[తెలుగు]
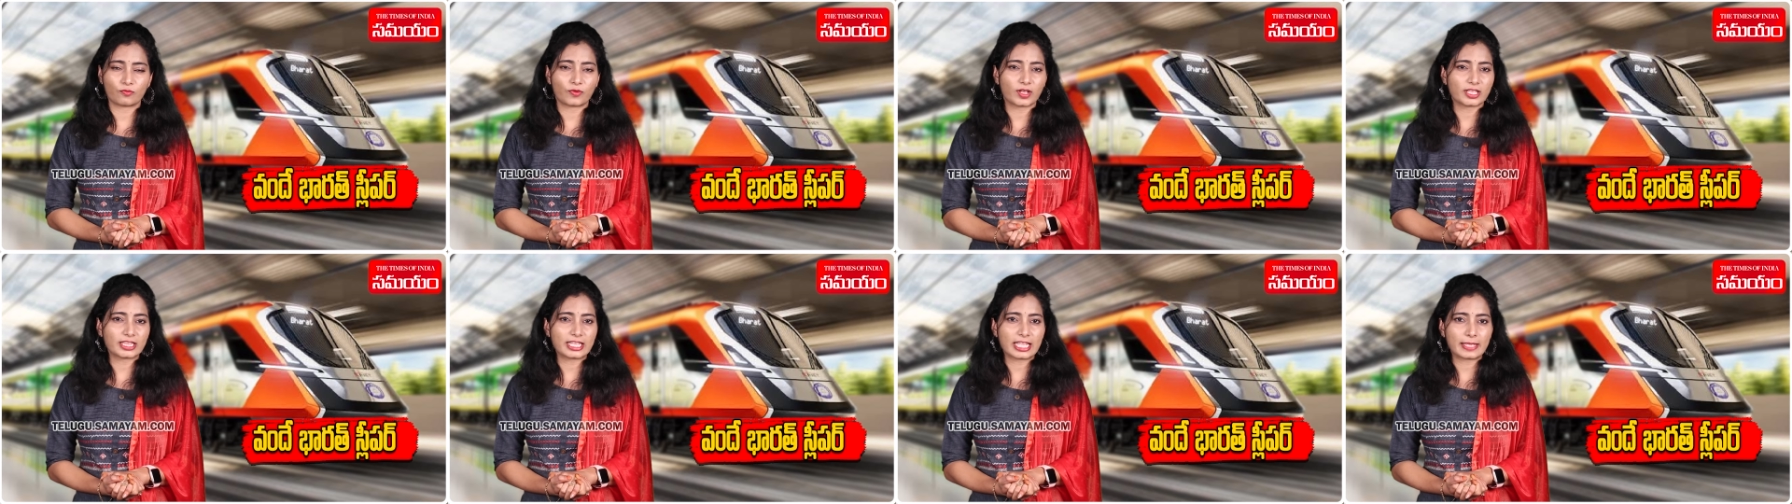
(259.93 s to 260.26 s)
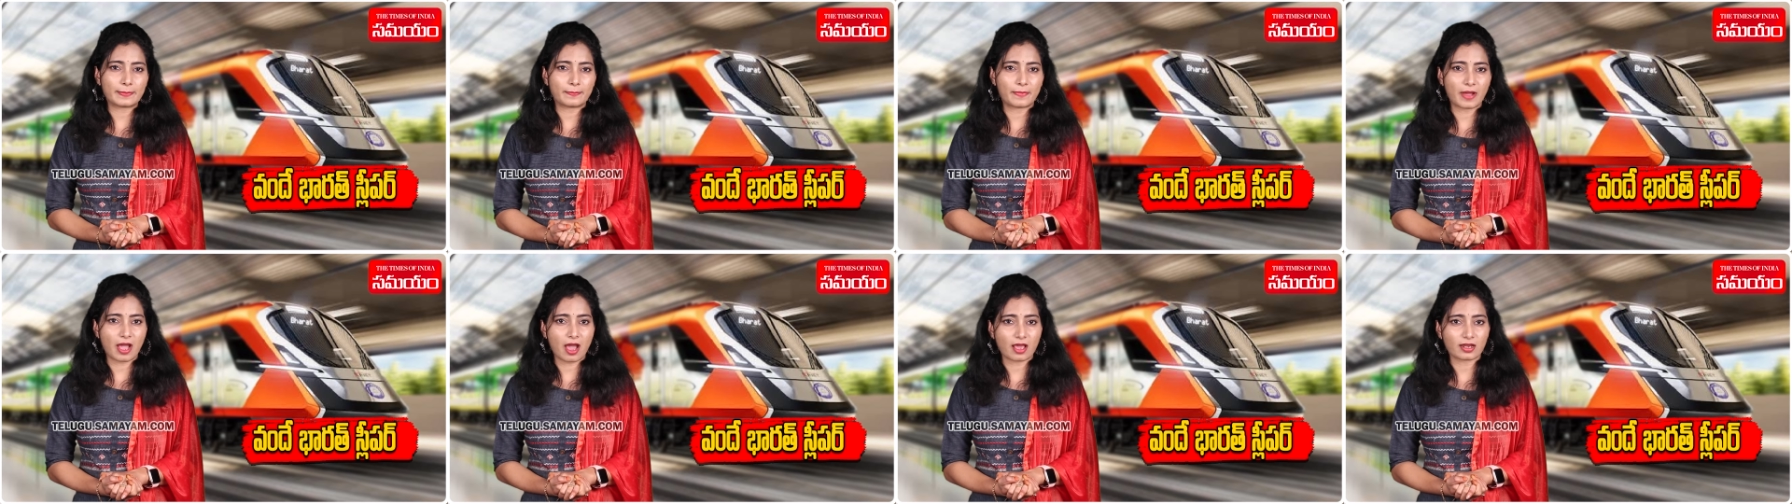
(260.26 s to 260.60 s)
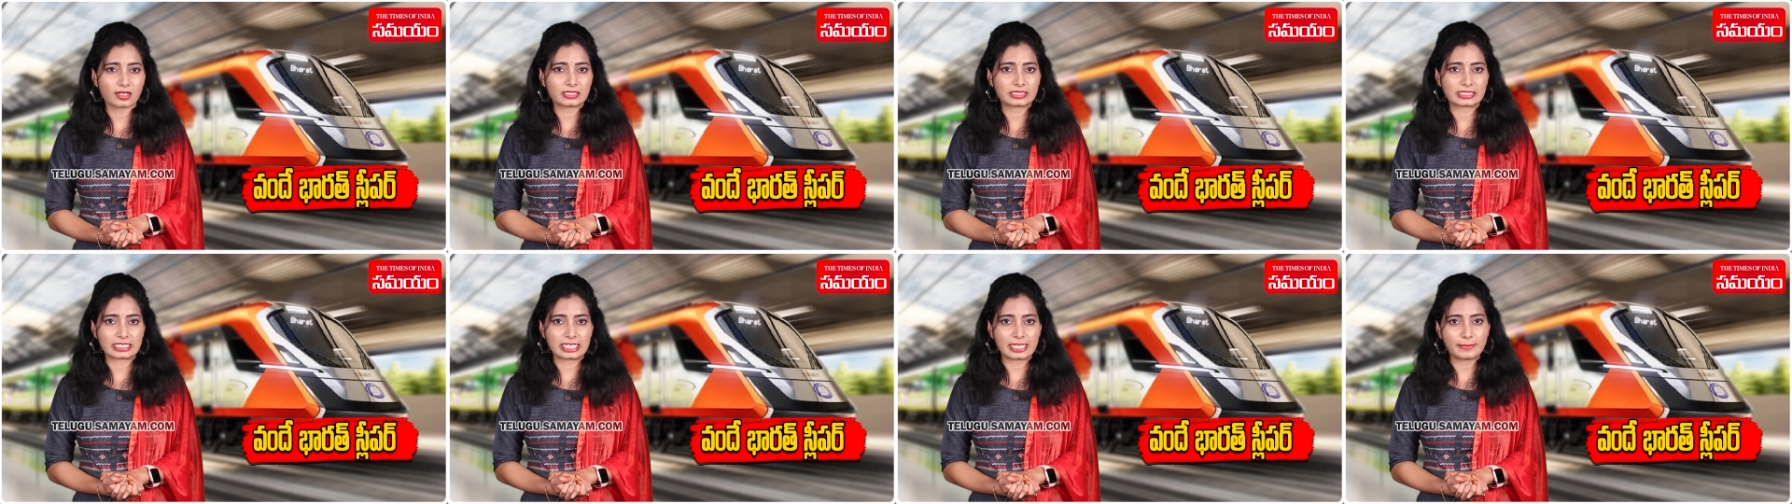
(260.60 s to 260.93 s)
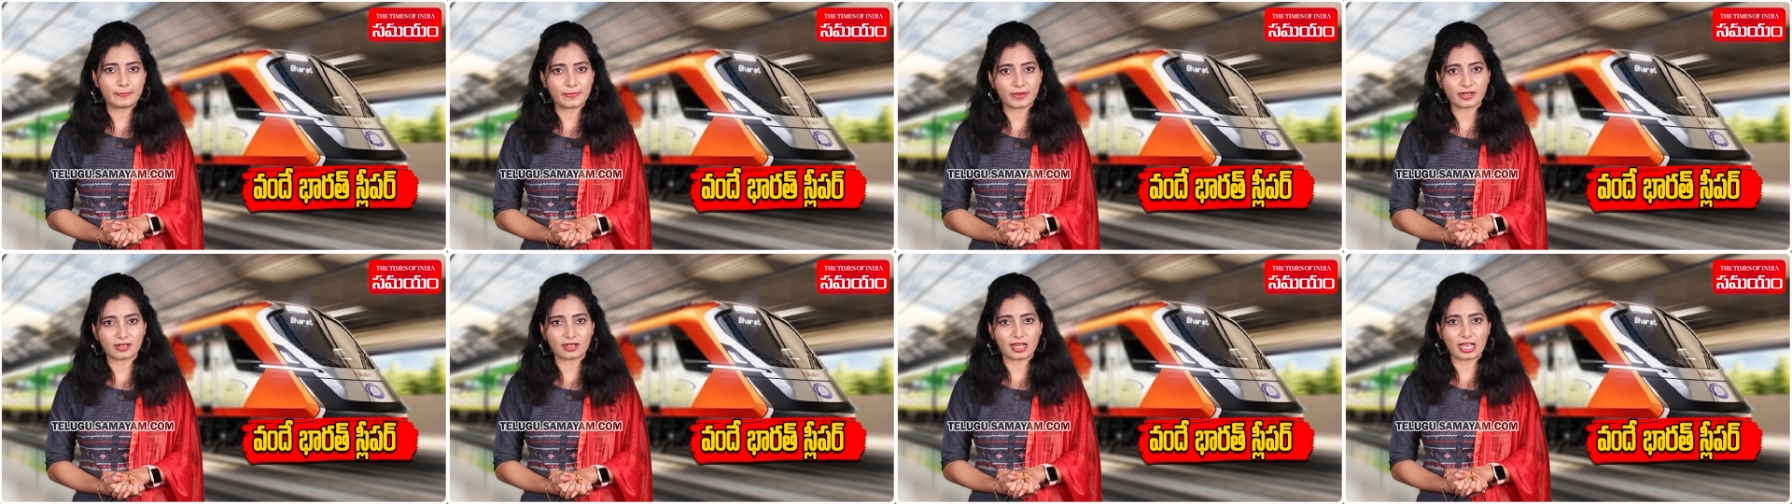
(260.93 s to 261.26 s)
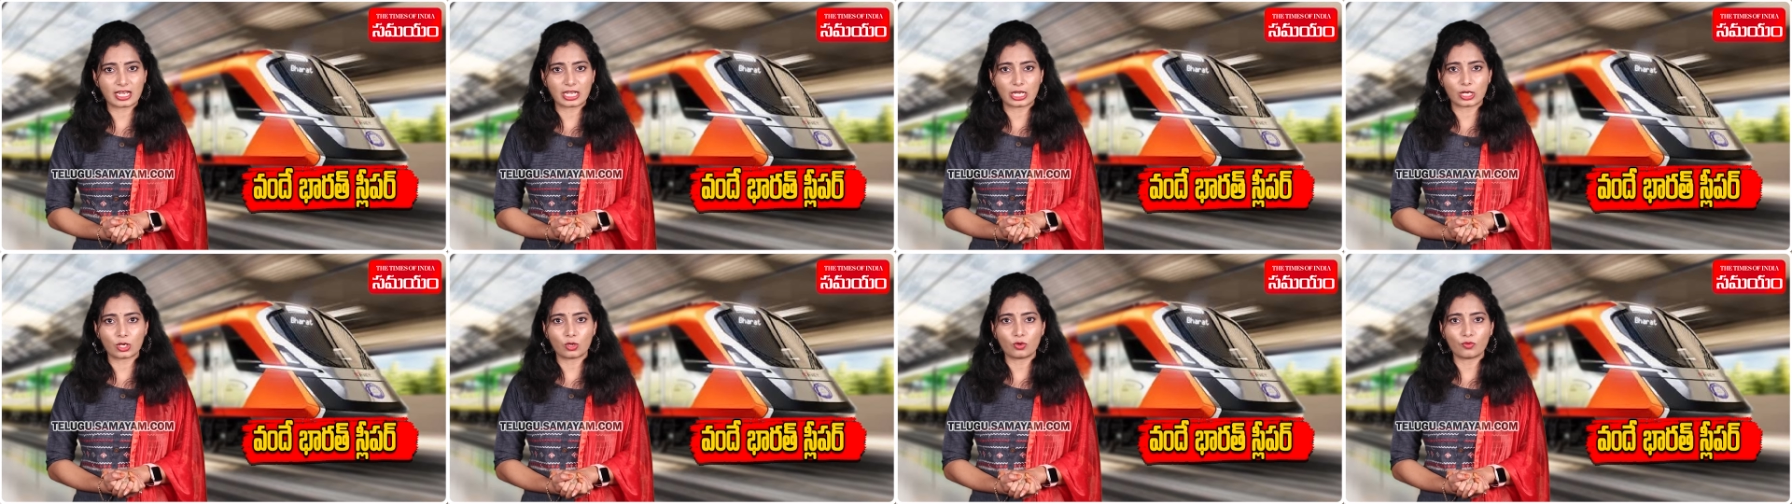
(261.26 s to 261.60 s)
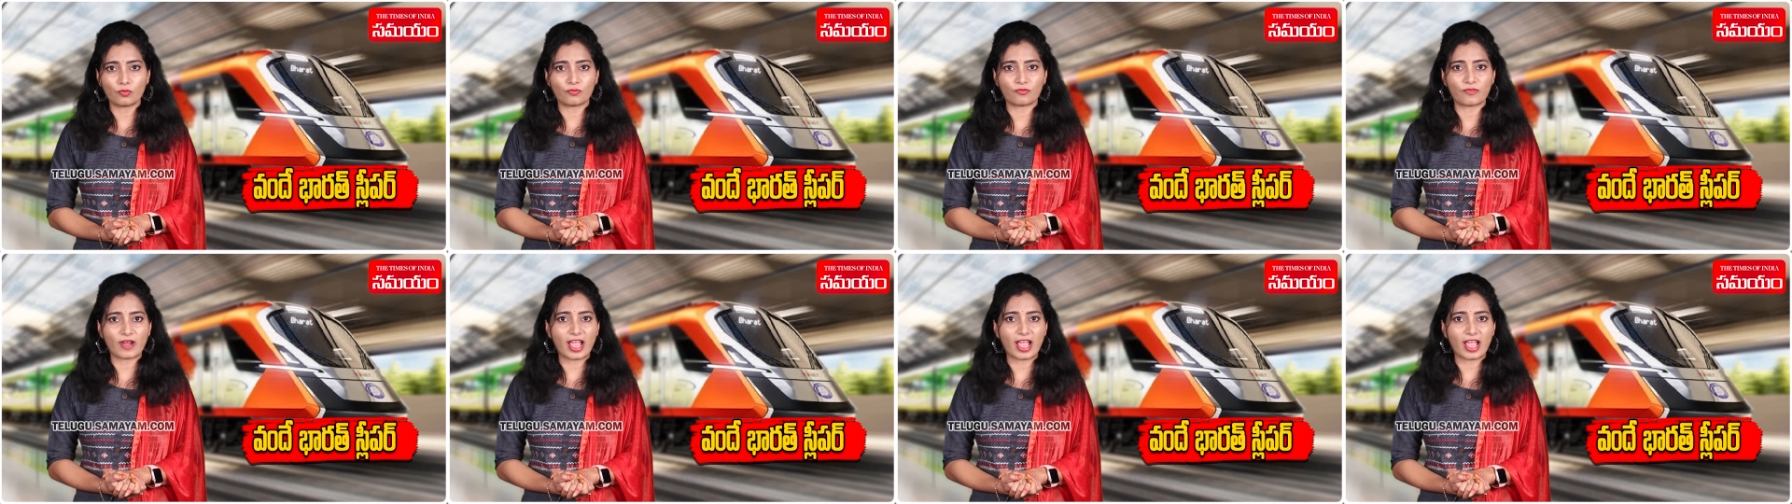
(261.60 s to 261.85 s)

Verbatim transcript: వందే భారత్ స్లీపర్ రైళ్లలో